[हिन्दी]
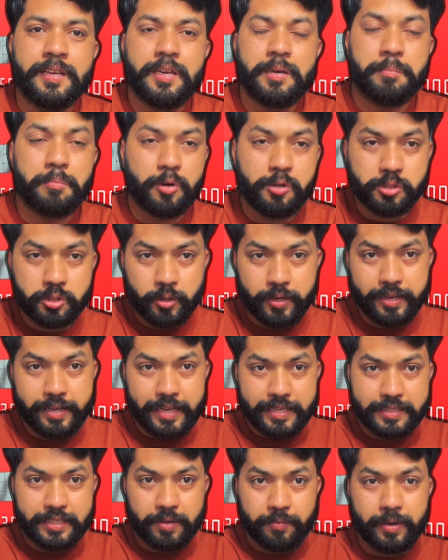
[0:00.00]
मोन्जो एक
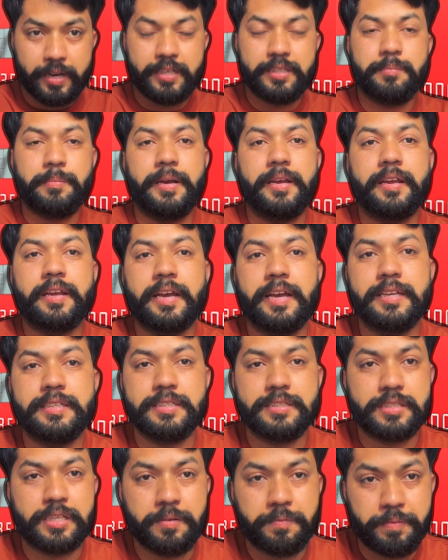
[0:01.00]
ऐसा वाहिद बैंक है
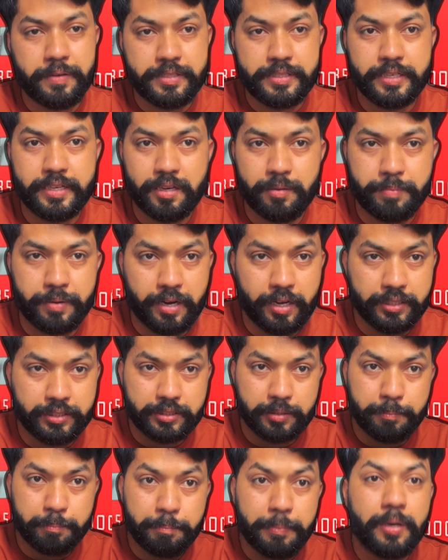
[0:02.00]
जिसकी फिजिकल
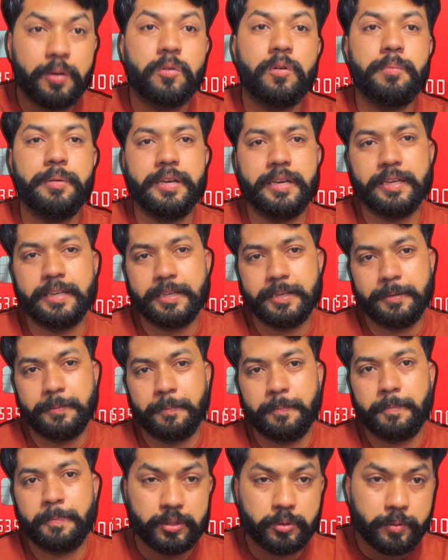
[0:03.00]
ब्रांच बिल्कुल भी नहीं
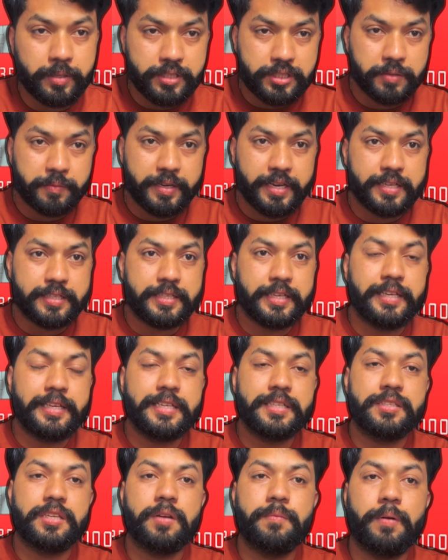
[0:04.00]
है तो इस वजह से
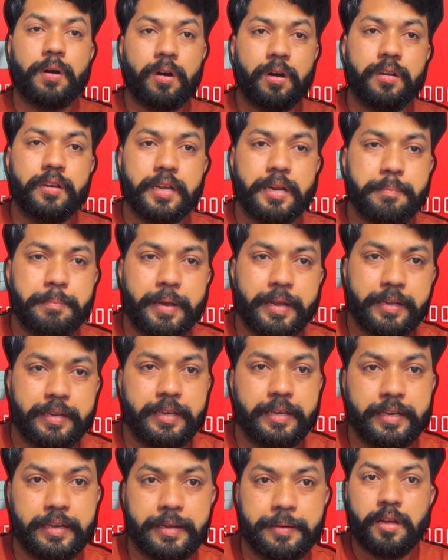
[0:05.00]
ये सिर्फ ऑनलाइन
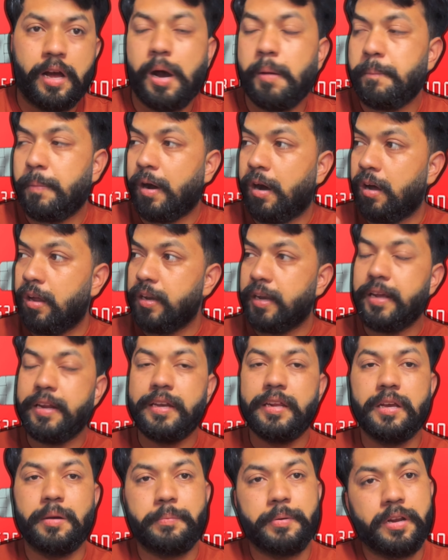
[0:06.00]
बैंकिंग है आप
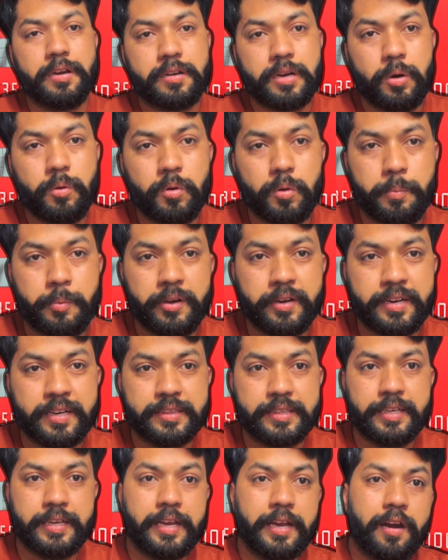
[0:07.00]
ऑनलाइन ही अपना अकाउंट ओपन
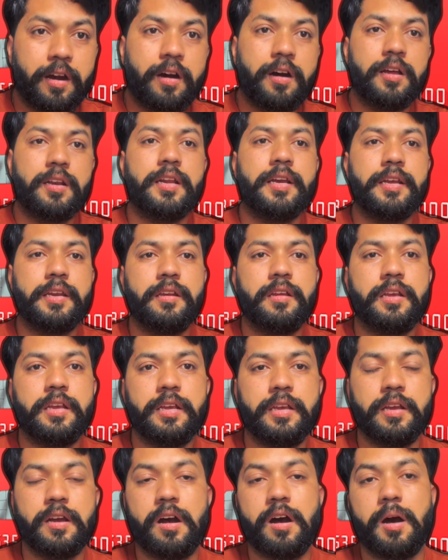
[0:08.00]
करते हैं ऑनलाइन
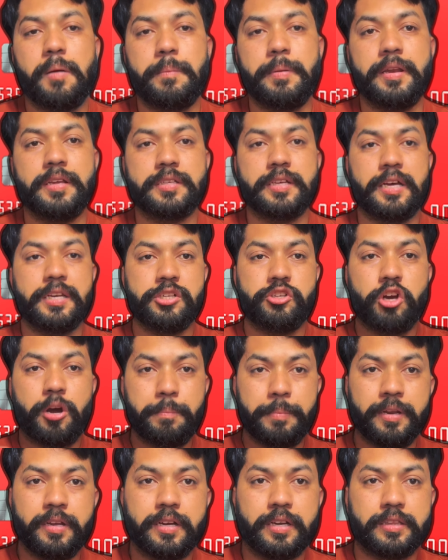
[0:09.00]
ही आपने सारी
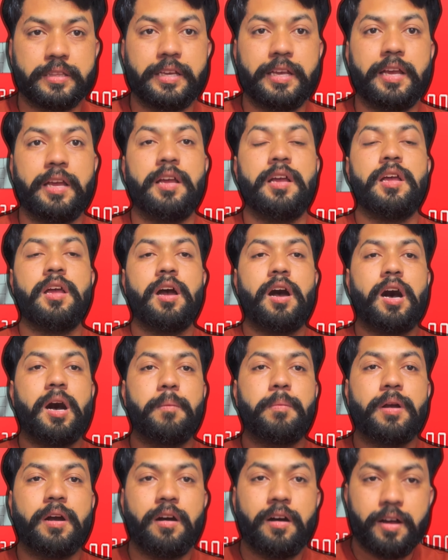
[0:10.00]
शॉपिंग करते हैं
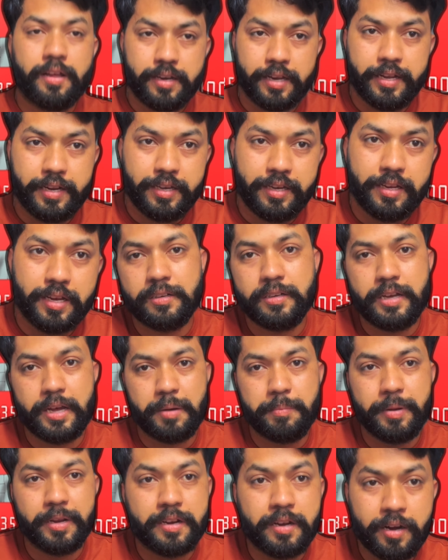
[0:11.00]
आपका ऑनलाइन ही
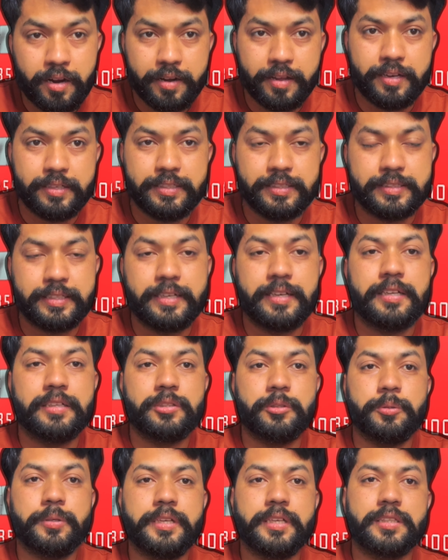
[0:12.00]
घर में कार्ड आ जाता है
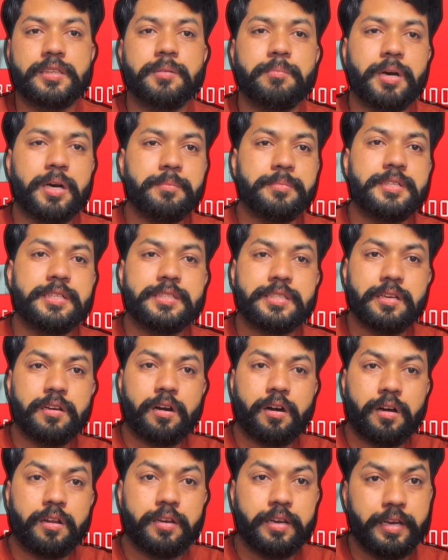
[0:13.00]
तो ये तमाम चीजें
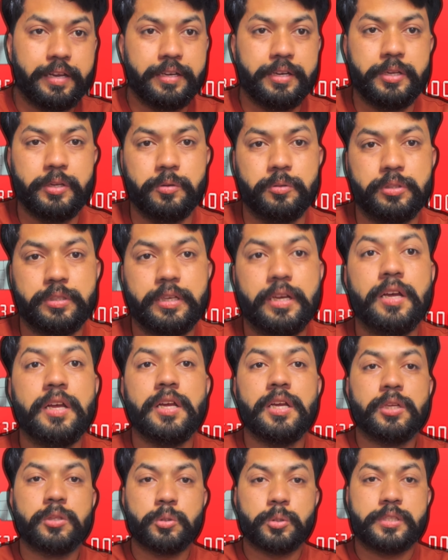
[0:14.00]
ऑनलाइन ही होती
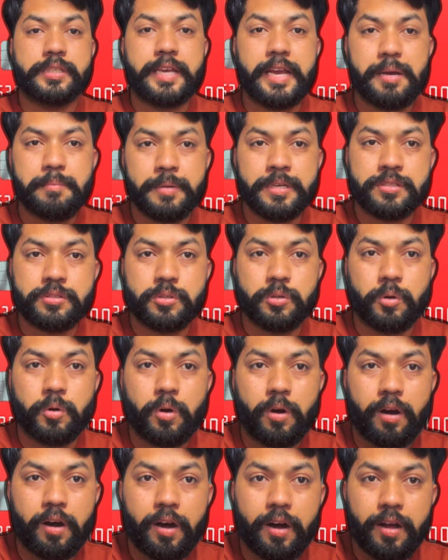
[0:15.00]
तो स्कैमर्स को
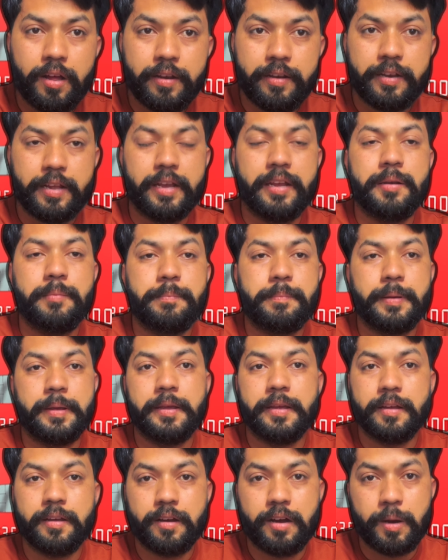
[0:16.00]
ऑनलाइन पे
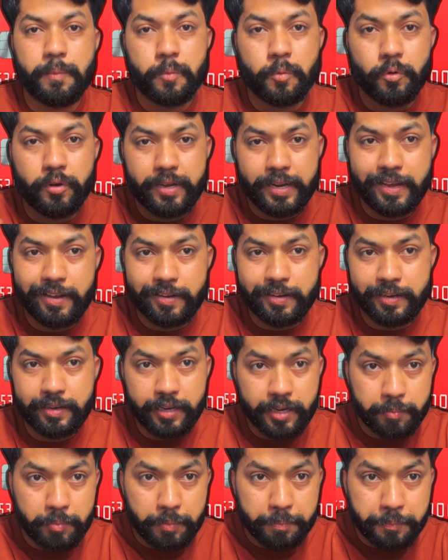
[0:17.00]
आपको टैग
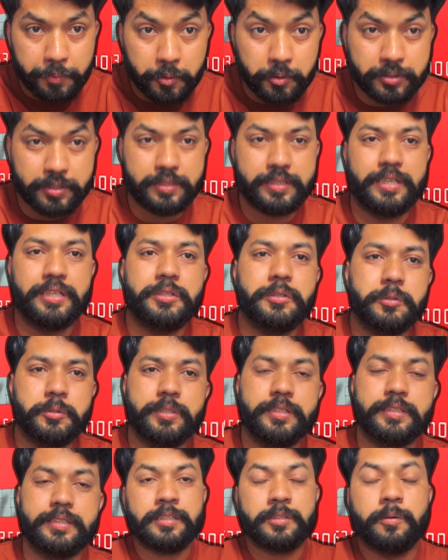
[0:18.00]
करने में बहुत आसानी हो
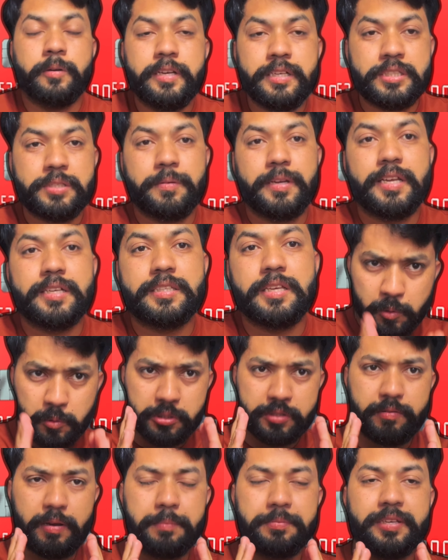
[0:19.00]
जाती तो इस वजह से
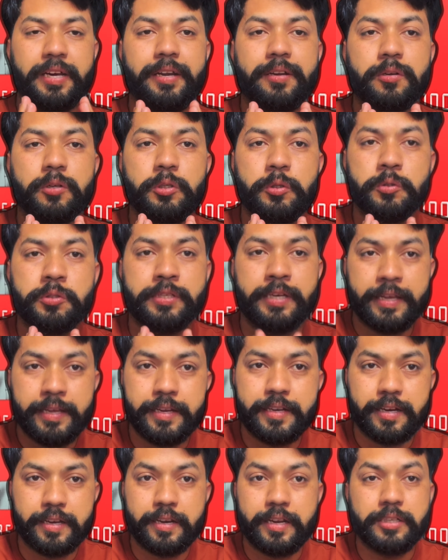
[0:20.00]
उस वेबसाइट को यूज
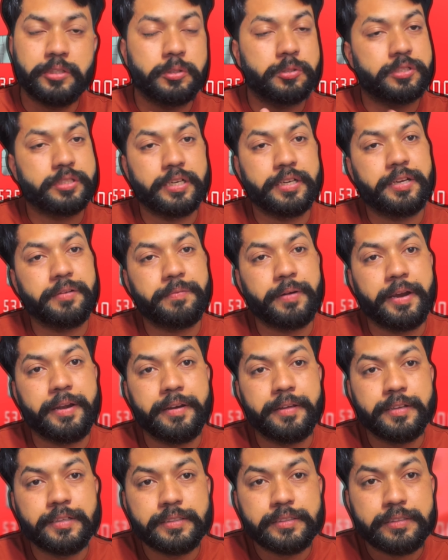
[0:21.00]
नहीं करना जो
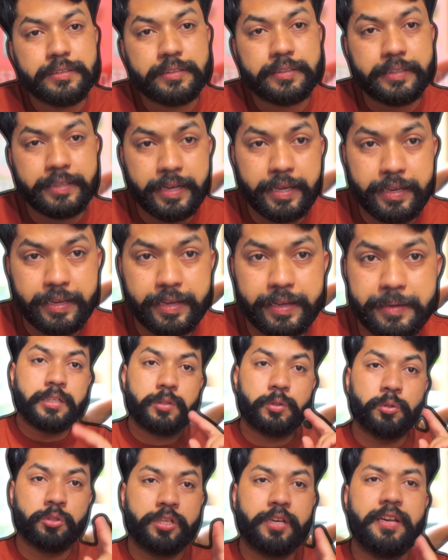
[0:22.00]
सर्टिफाइड नहीं है
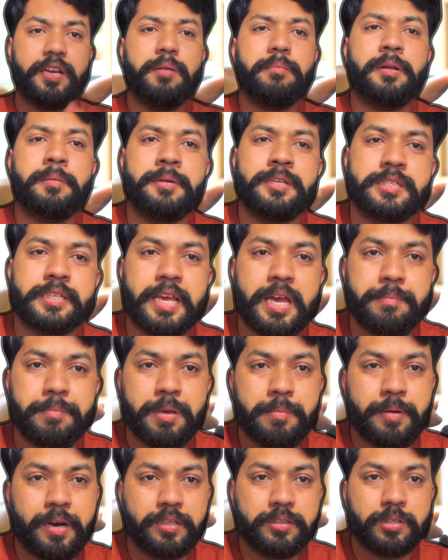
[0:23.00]
दूसरे नंबर पर स्कैम
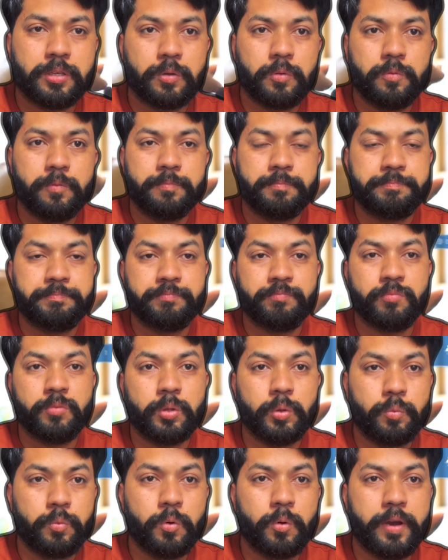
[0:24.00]
की बात करूं
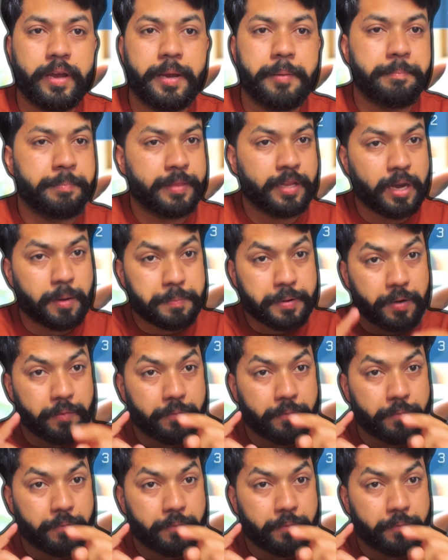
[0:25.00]
तो वो है आपका